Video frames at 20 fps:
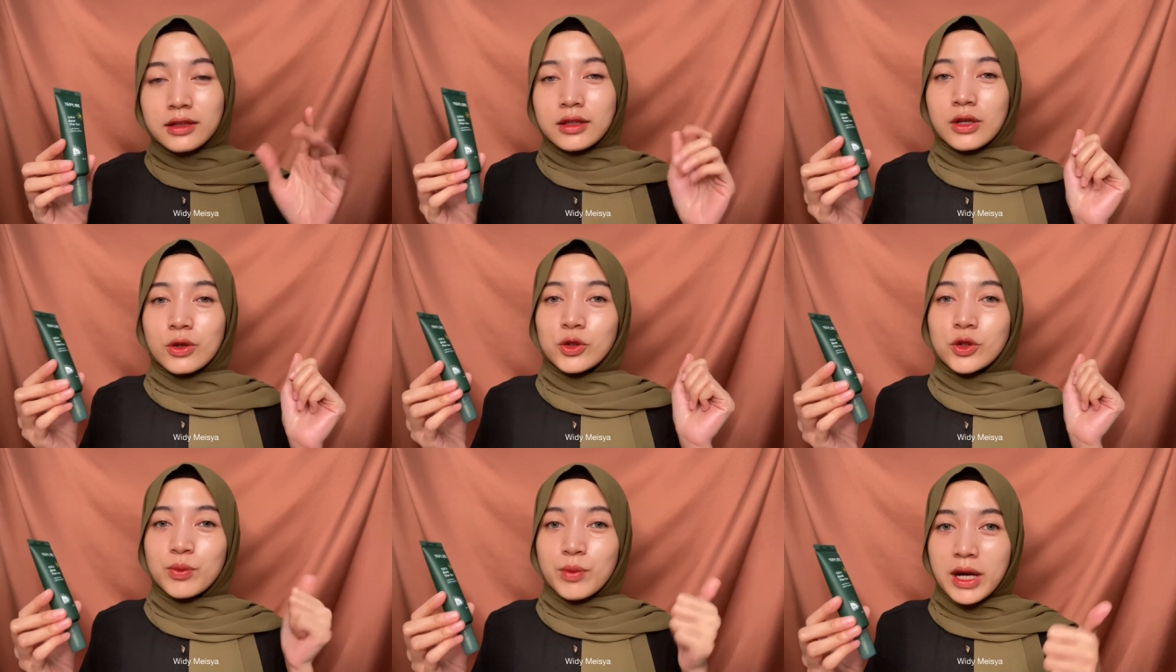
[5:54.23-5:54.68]

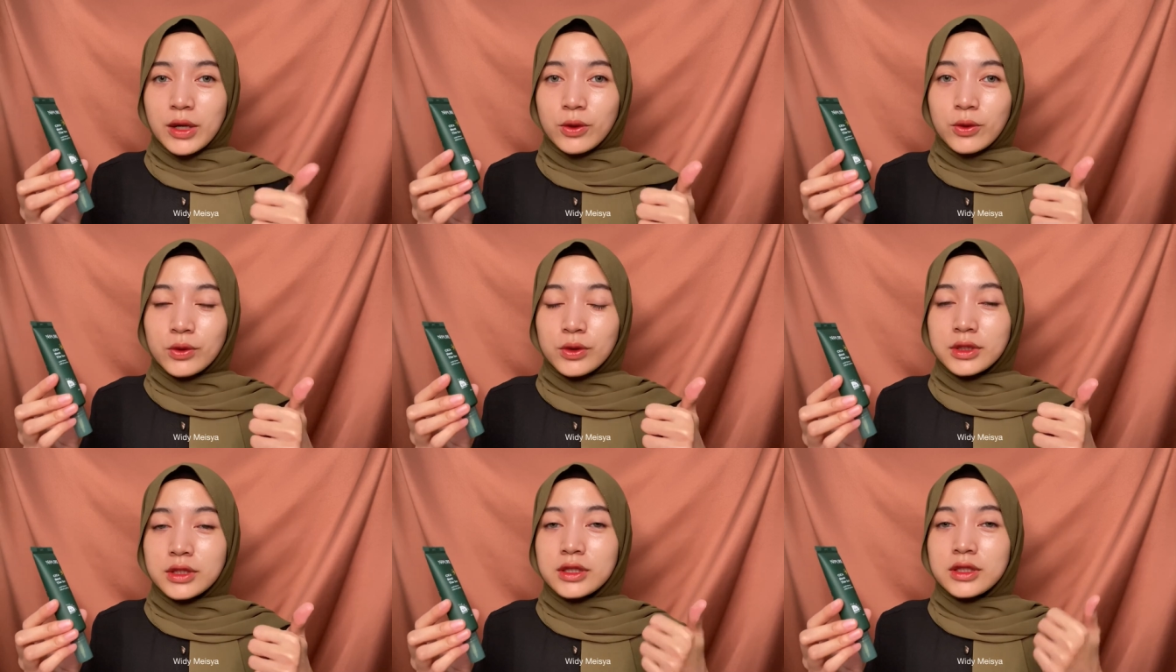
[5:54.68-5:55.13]
terus
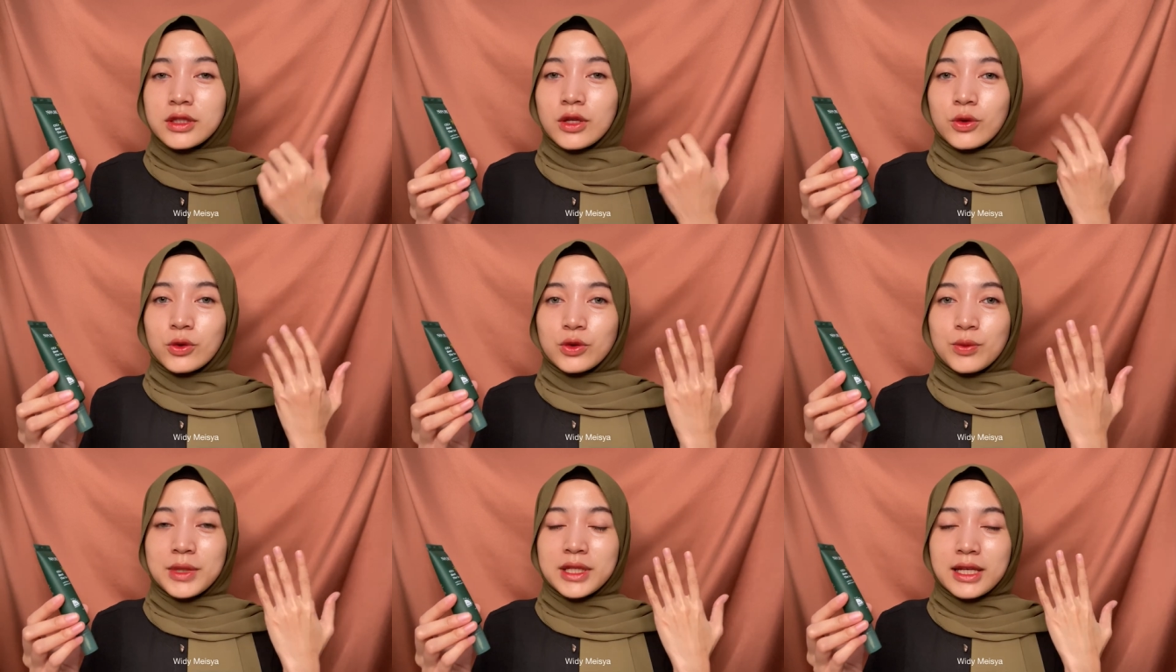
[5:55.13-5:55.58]
bagus,
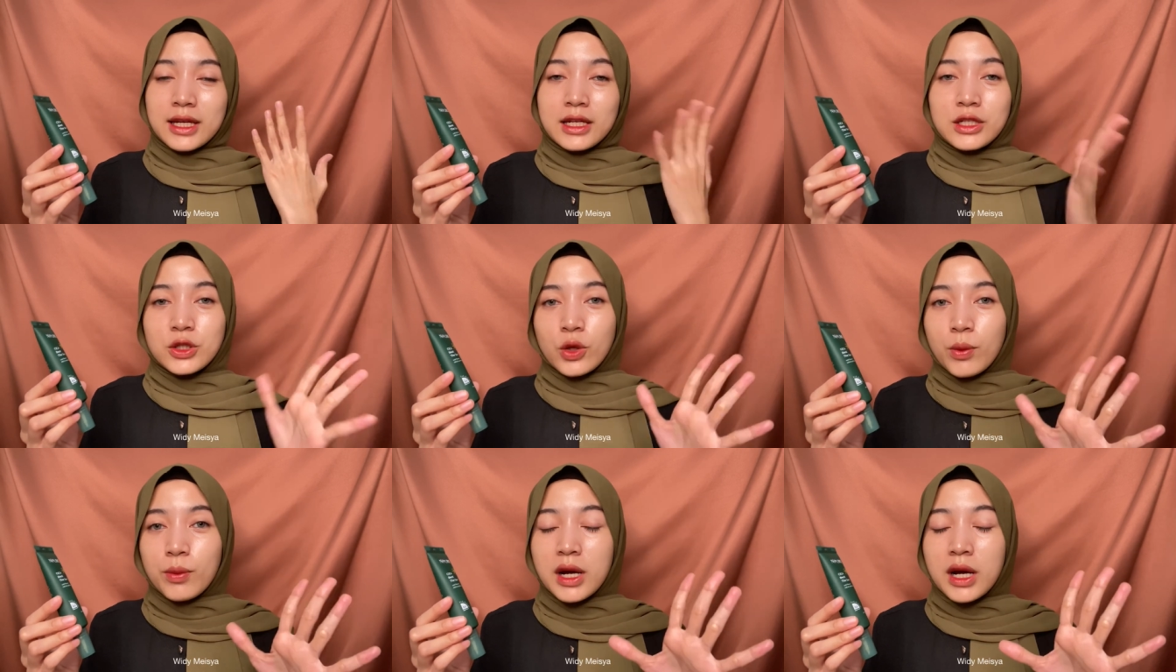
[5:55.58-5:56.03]
terus bisa
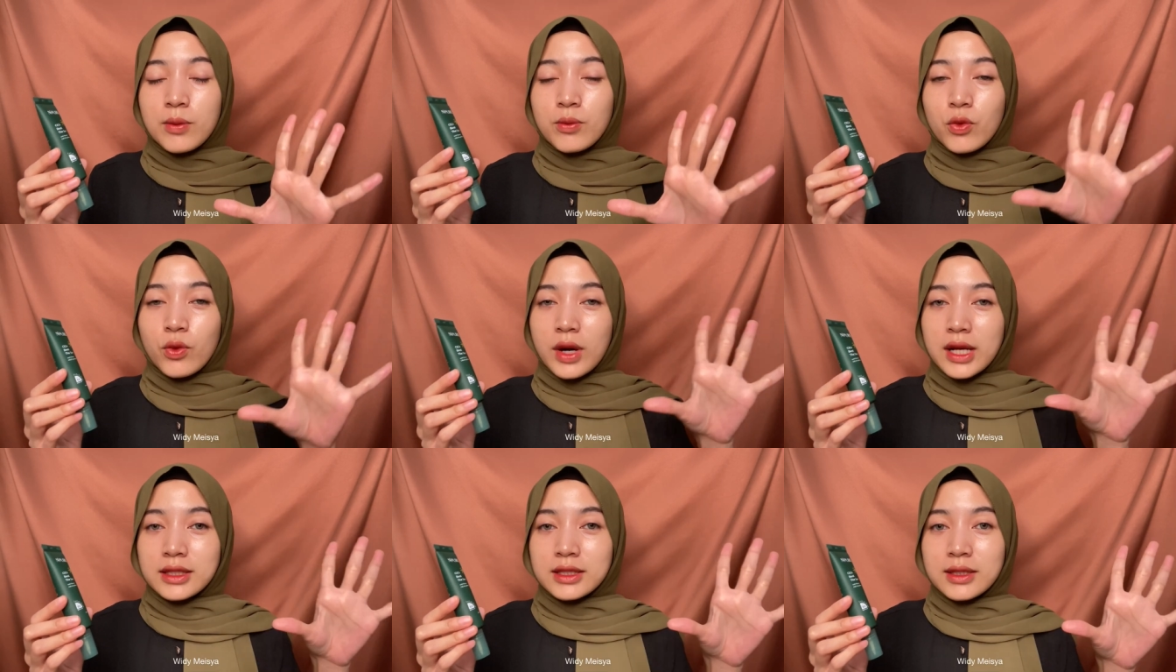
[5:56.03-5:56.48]
dicoba
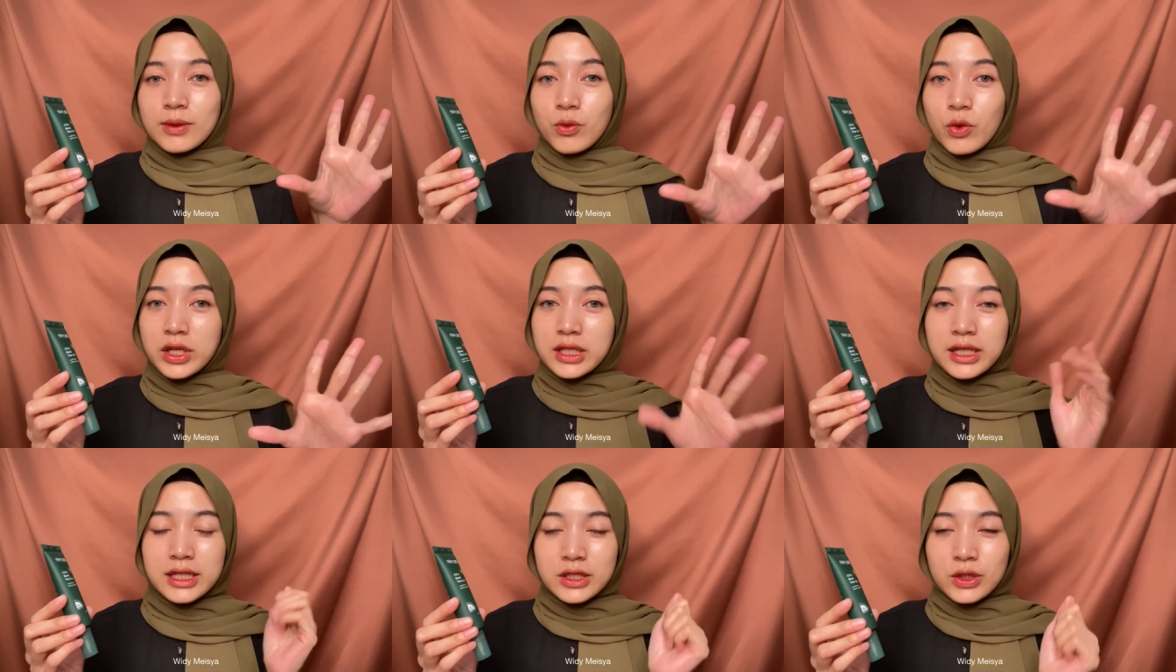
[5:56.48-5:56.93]
buat
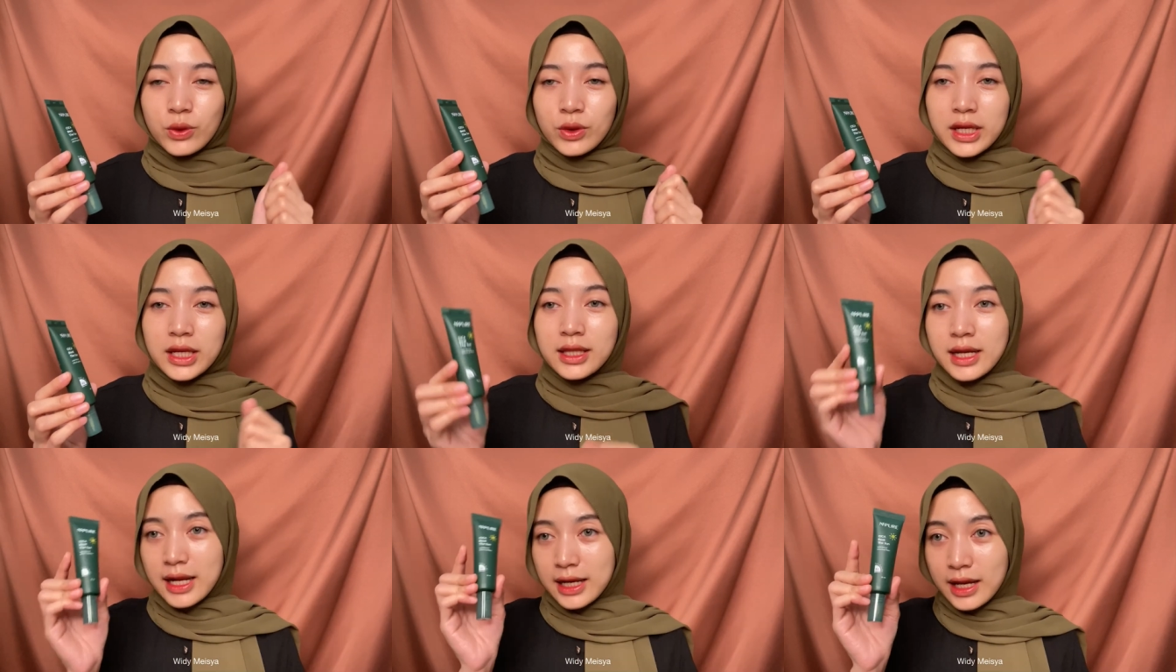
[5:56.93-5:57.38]
semua jenis
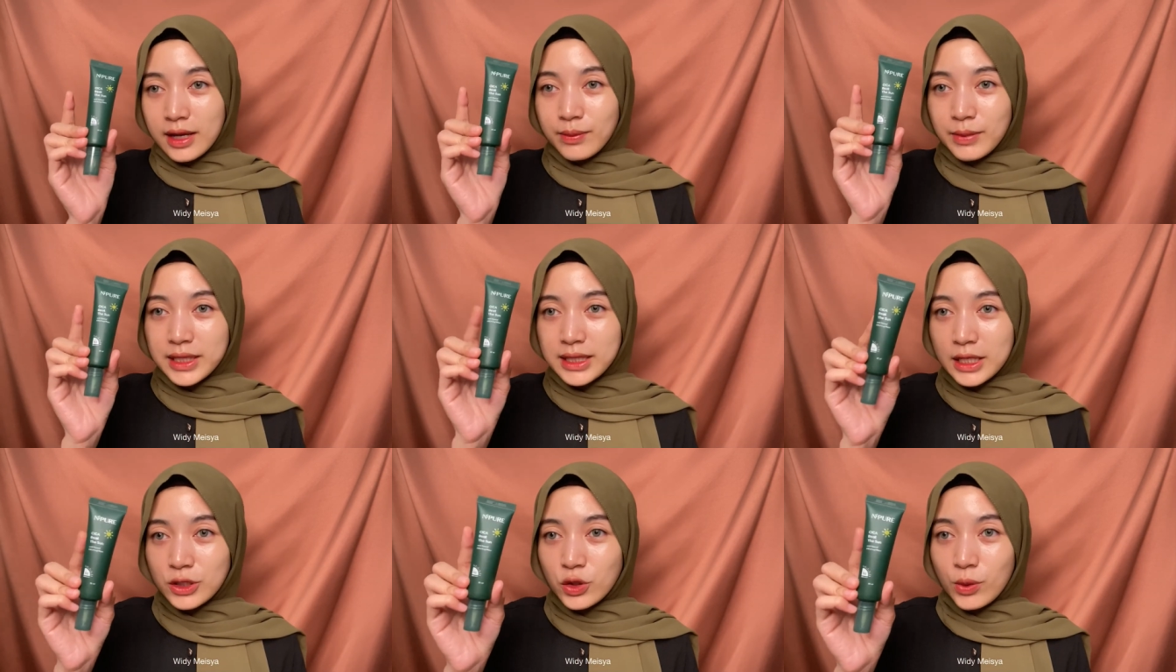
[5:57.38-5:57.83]
kulit, kalian
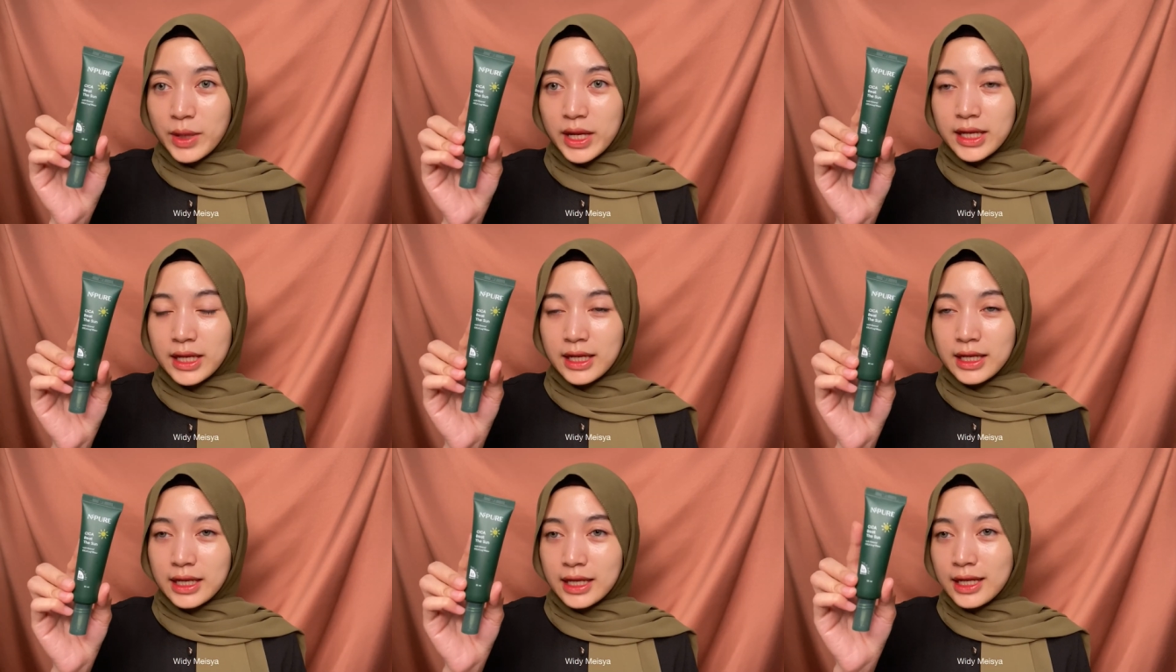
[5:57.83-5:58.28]
bisa cobain
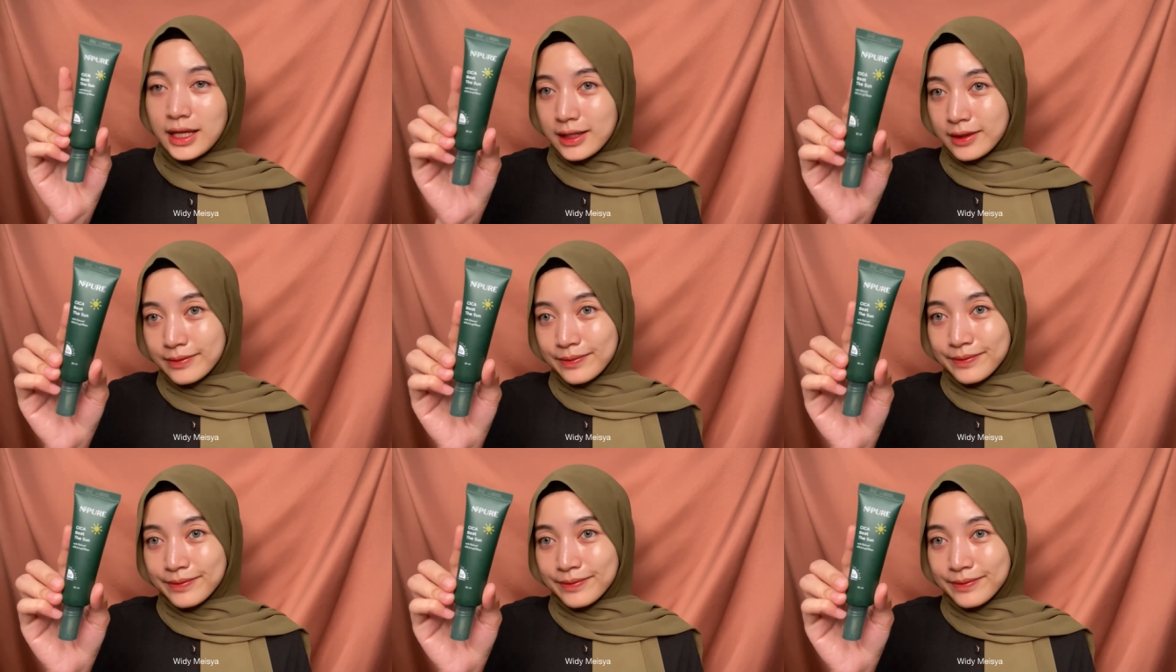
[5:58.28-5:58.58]
ini.